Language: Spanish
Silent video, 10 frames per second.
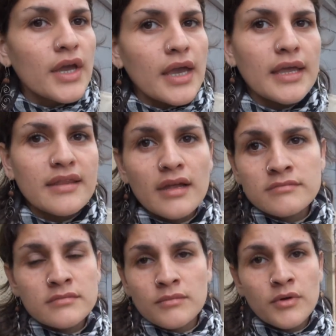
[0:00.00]

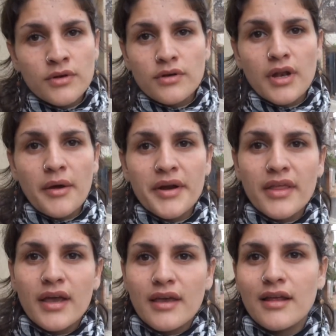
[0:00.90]
están, bueno, la
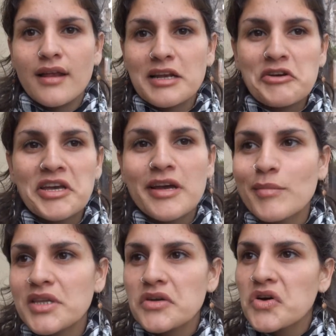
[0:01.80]
verdad que
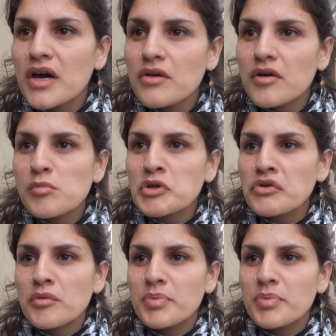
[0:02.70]
lógicamente enojados como todos,